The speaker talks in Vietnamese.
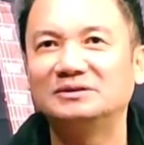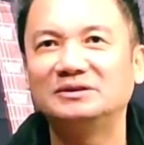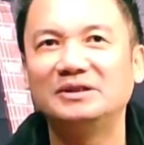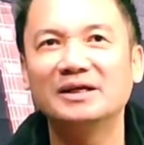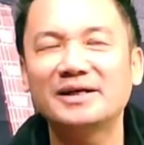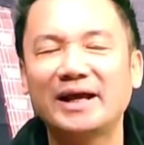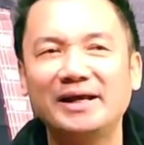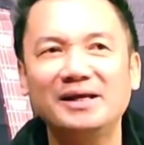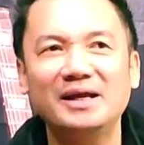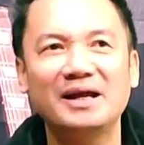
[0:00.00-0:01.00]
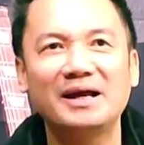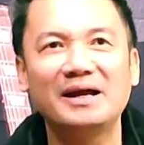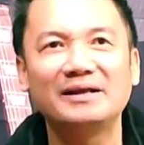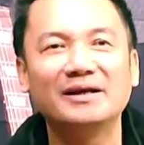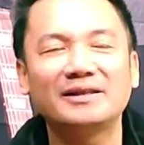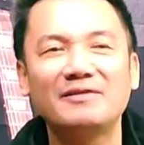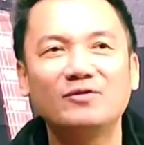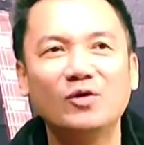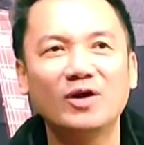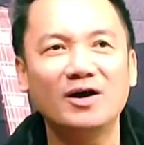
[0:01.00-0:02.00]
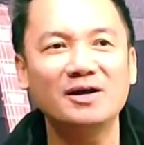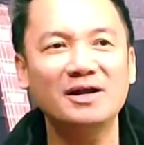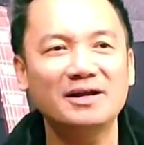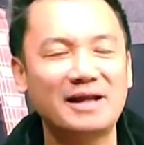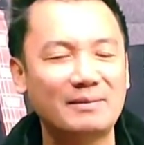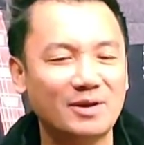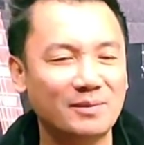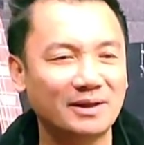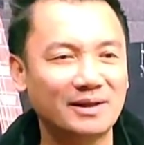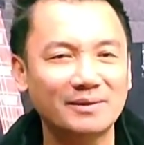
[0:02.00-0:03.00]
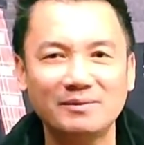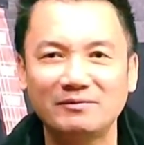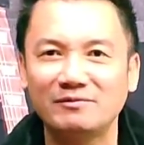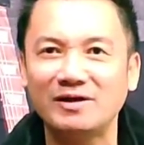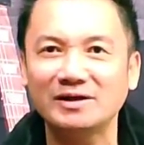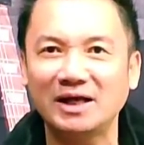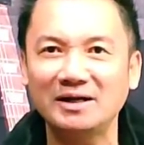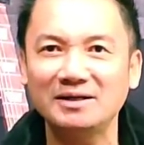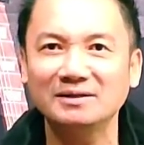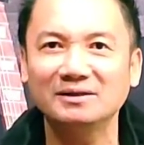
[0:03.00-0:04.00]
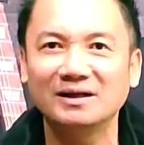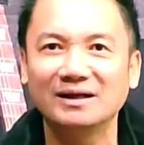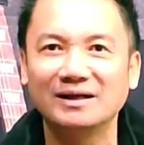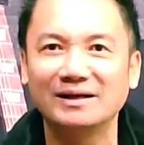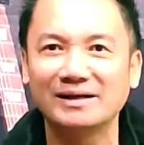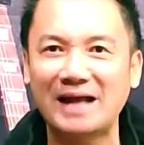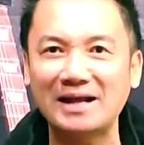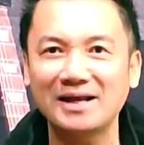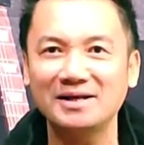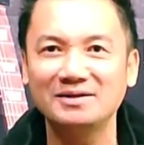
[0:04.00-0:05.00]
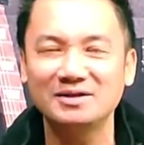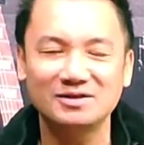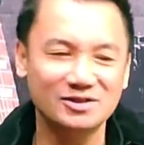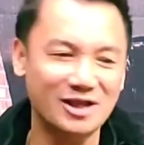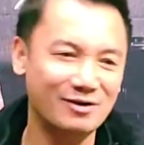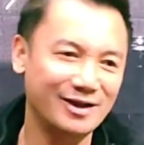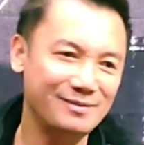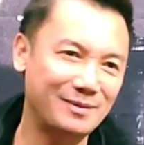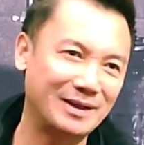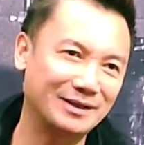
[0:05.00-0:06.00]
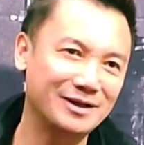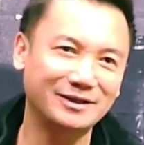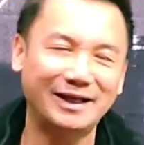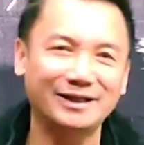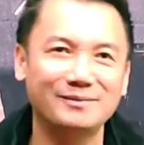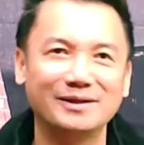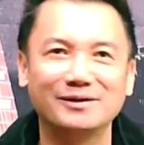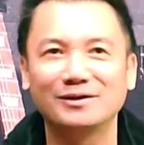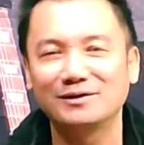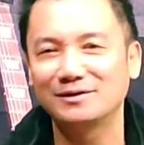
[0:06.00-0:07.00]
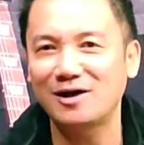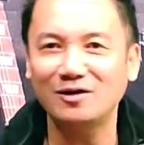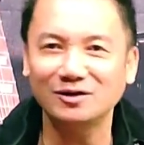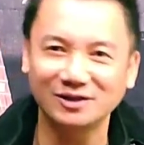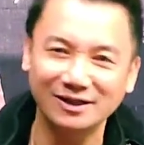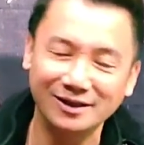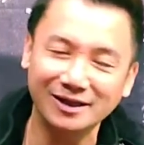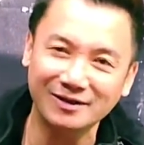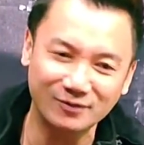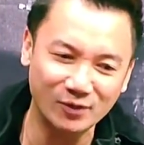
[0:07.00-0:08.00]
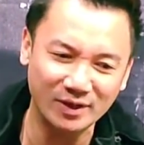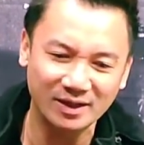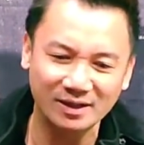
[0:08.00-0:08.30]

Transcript: những cái à, những cái tin vui đó làm cho mình cảm thấy mình phấn chấn à, hẳn lên sau khi mà mình thức dậy thì mình có được những những tin vui